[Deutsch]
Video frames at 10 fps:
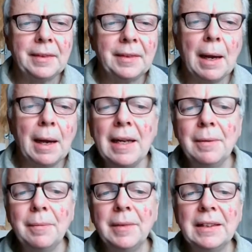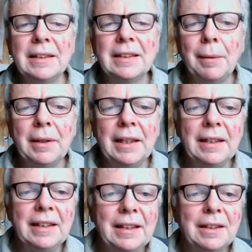Dabei ist es aber
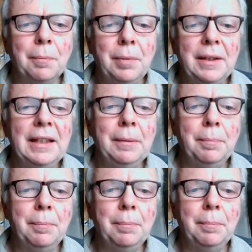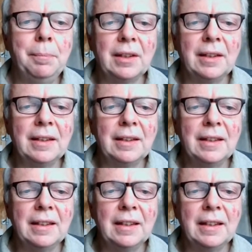denn nicht geblieben, sondern
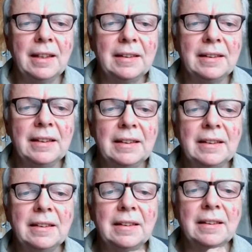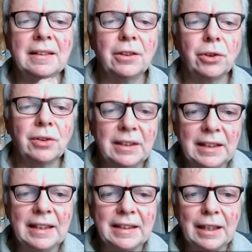es ist schon
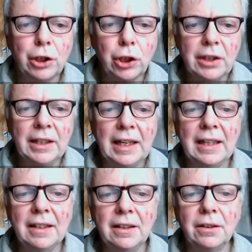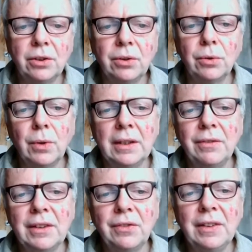sehr, sehr schnell zu so
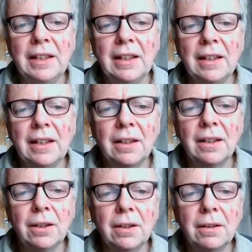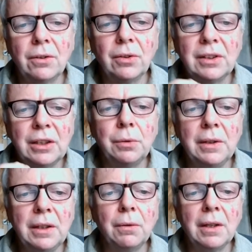etwas wie der
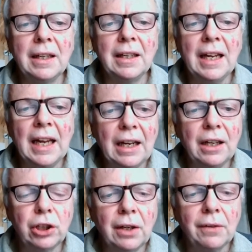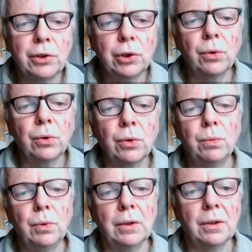Konstituierung einer
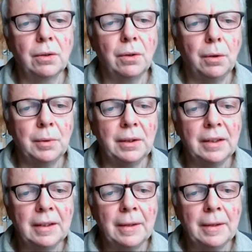Herrschaftsstruktur gekommen,